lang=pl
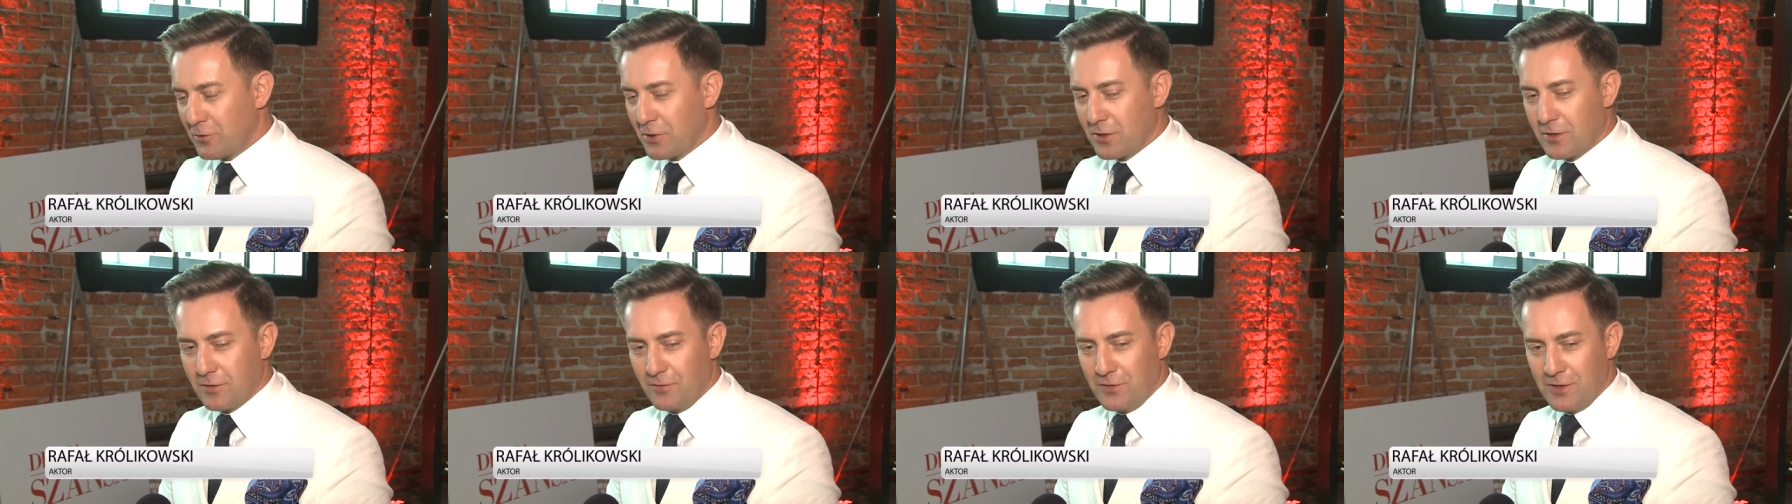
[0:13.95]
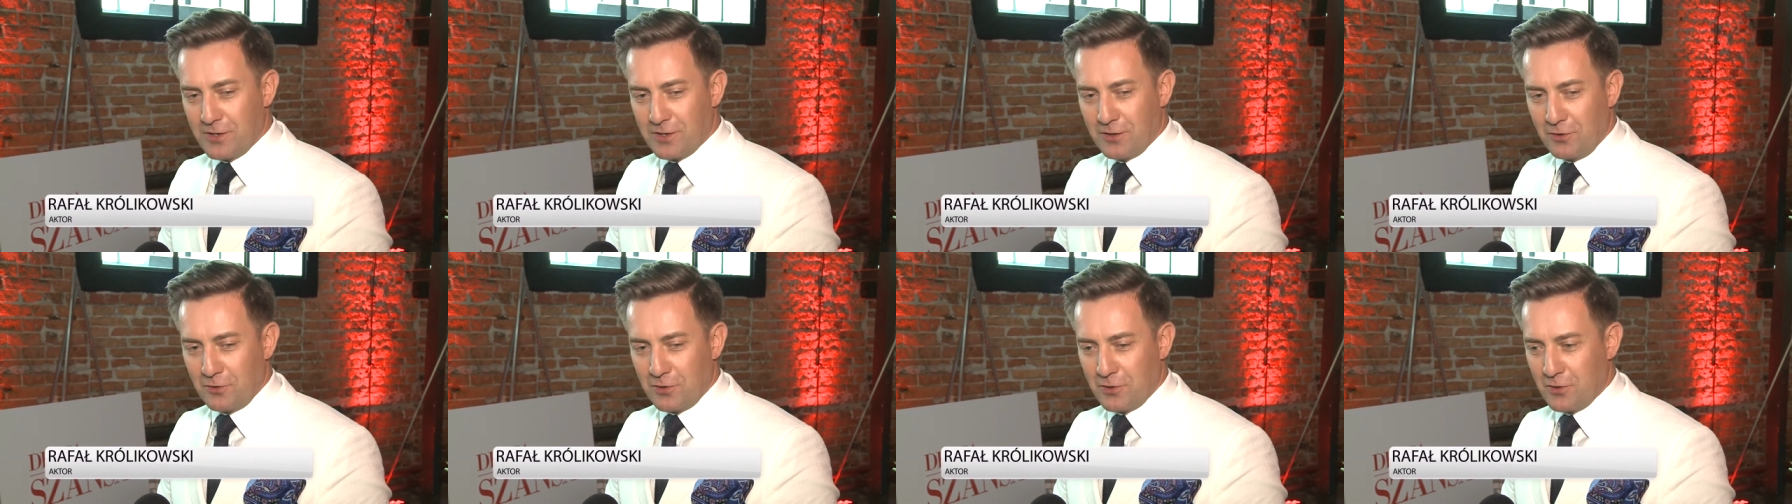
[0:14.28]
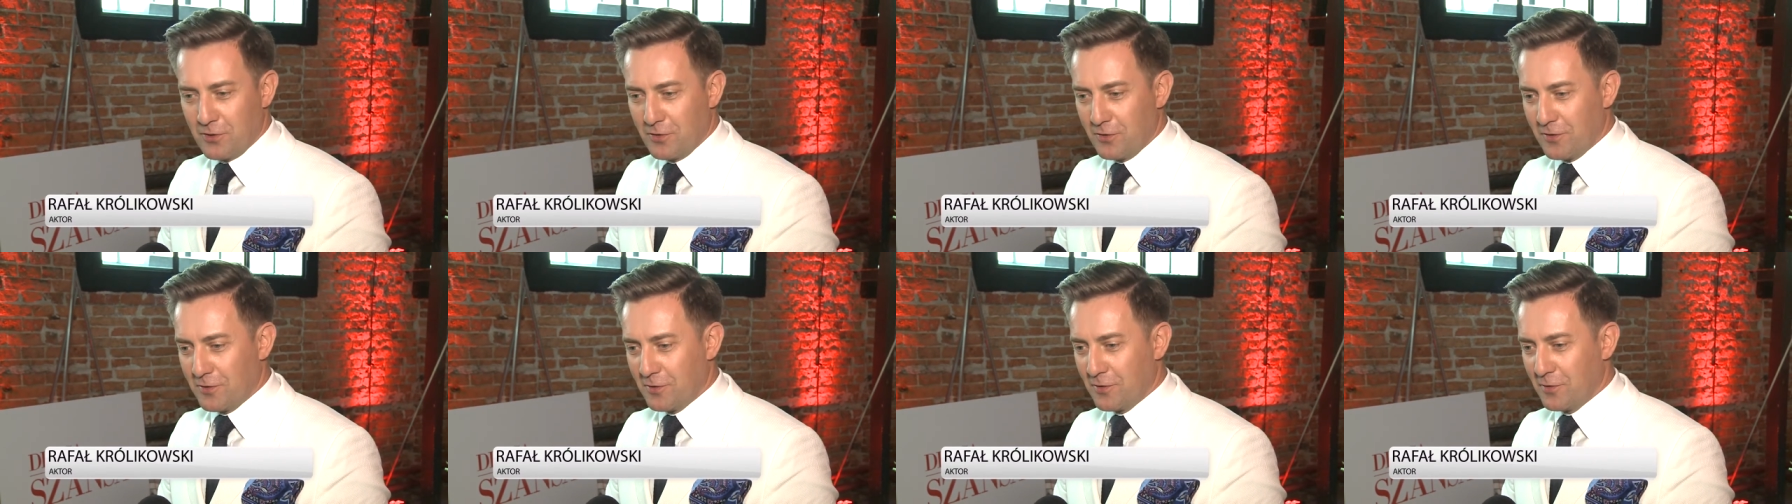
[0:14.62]
rzeczywistość,
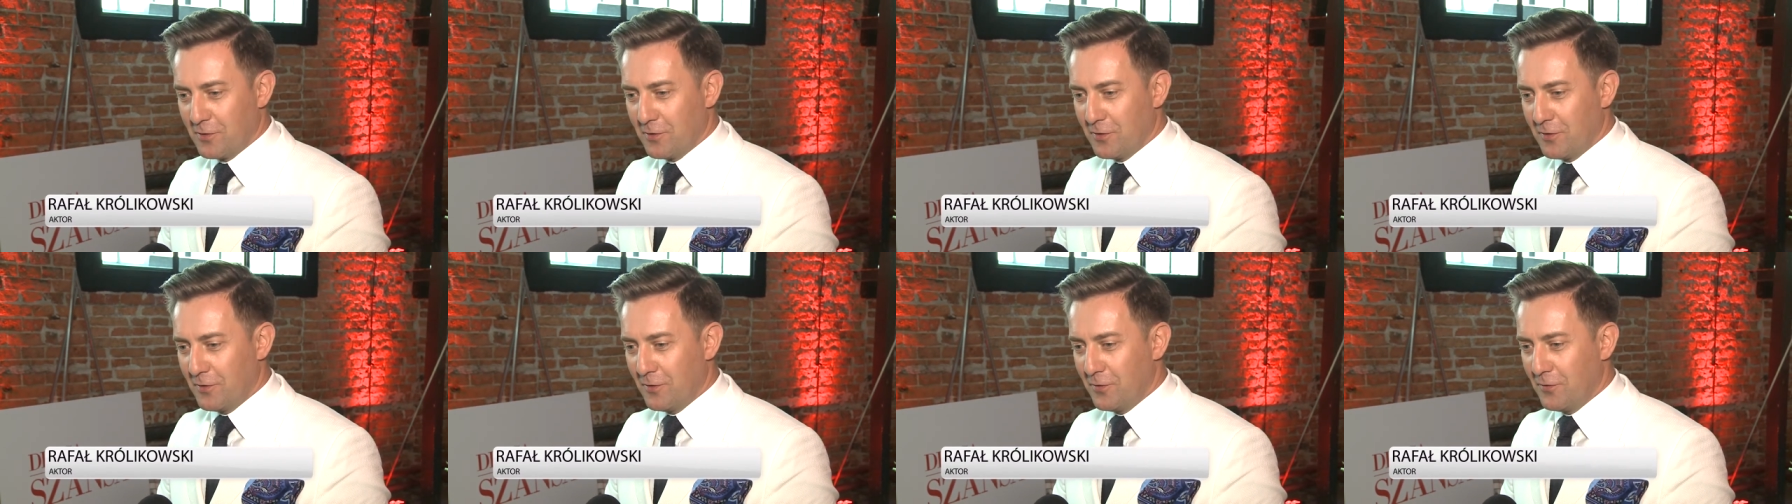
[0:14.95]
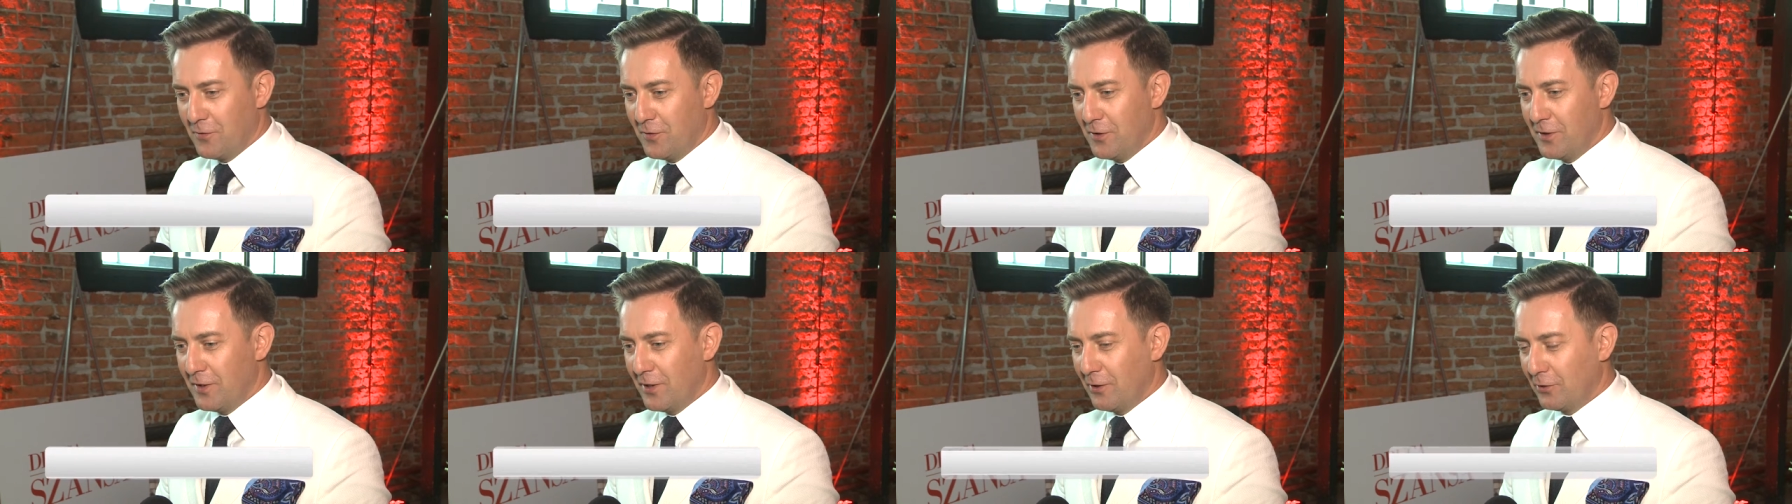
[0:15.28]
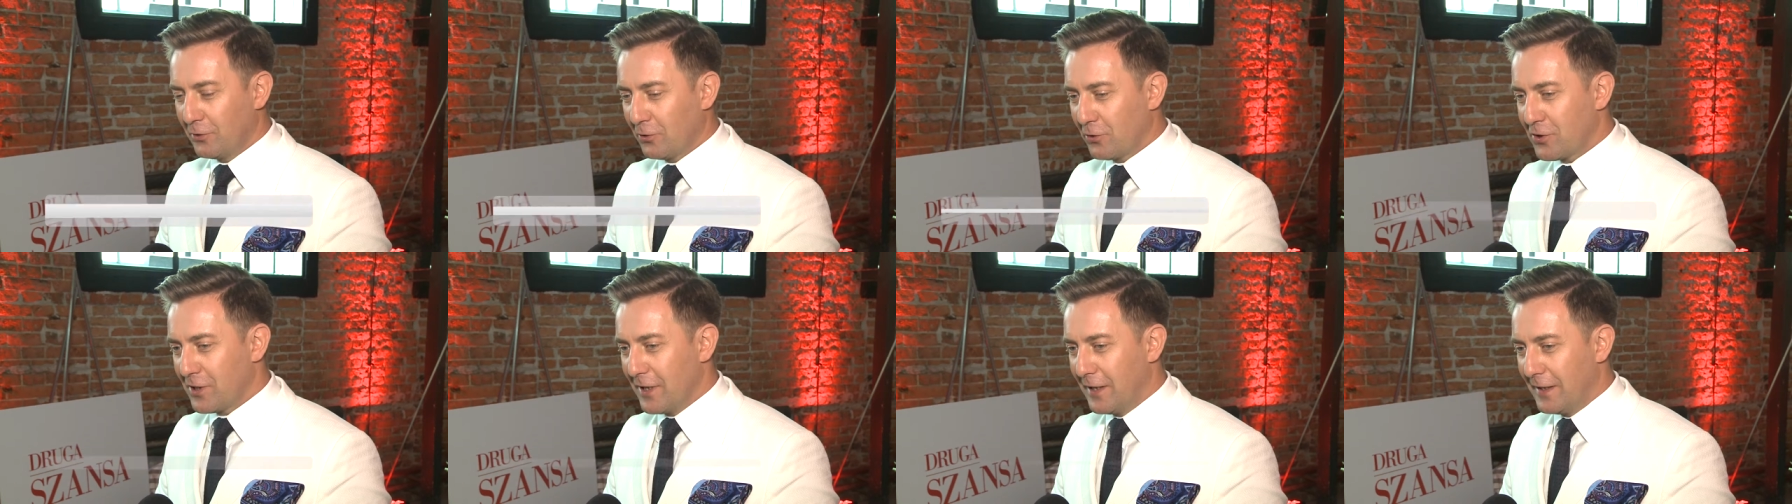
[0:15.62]
w inne
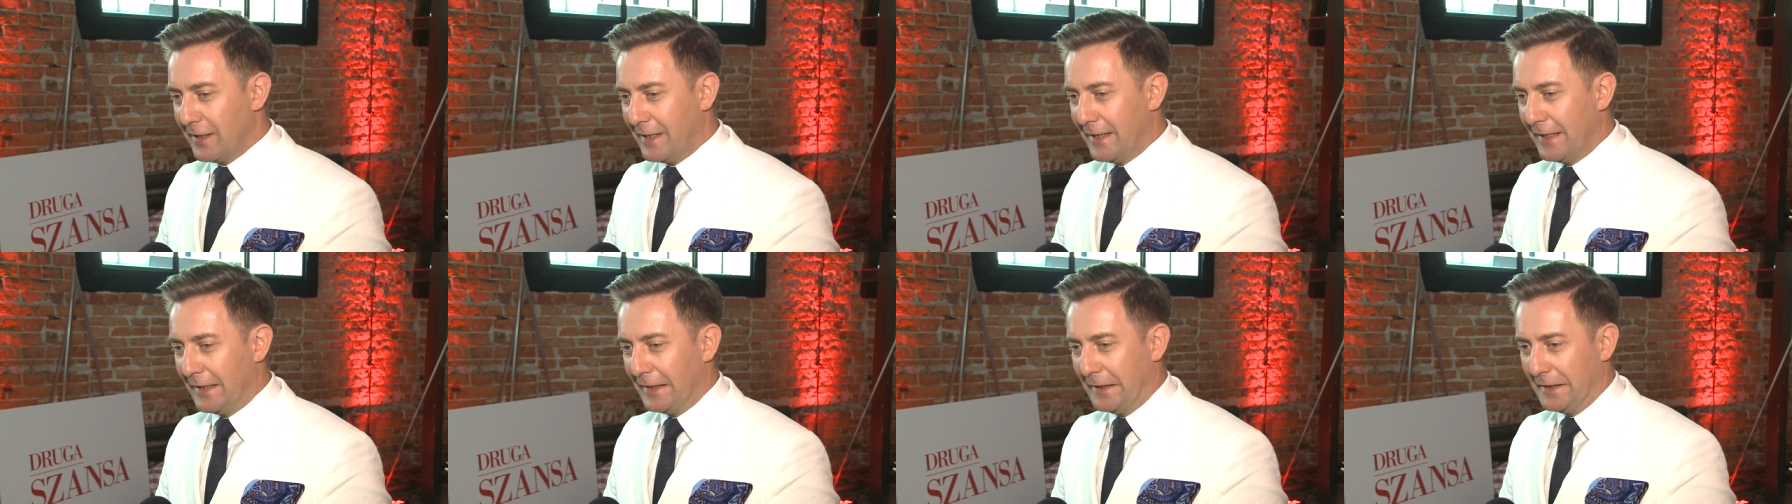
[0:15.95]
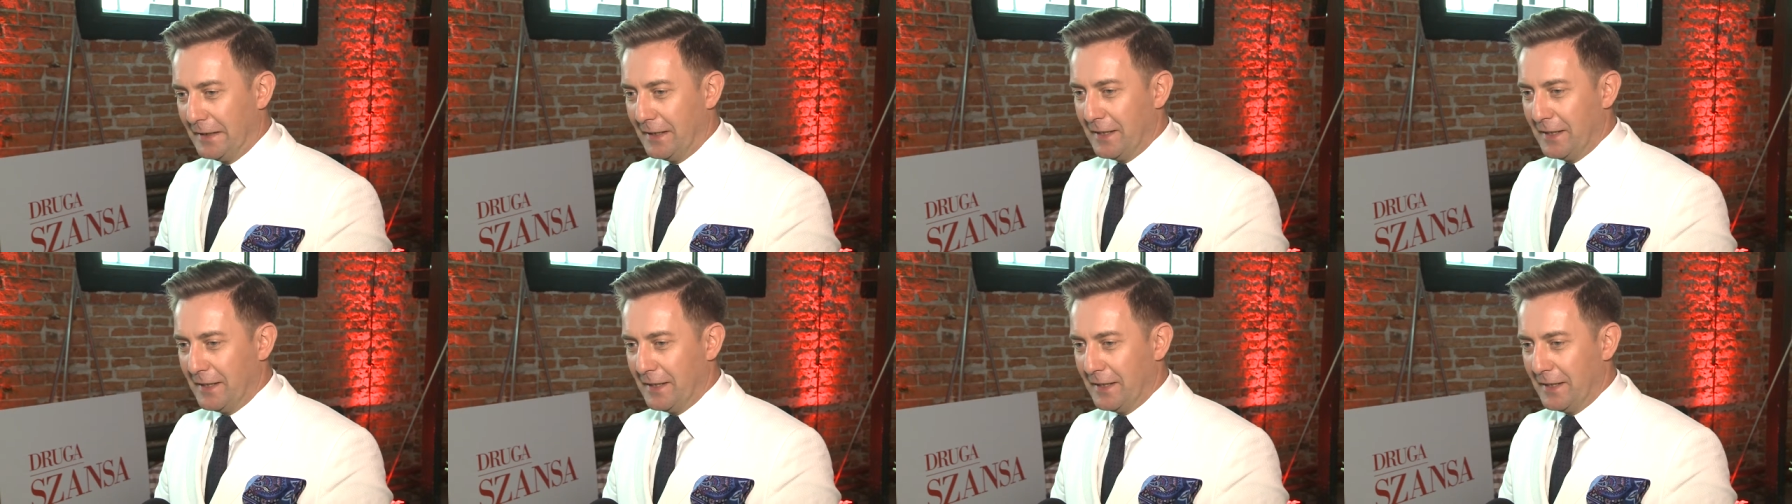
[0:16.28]
otoczenie.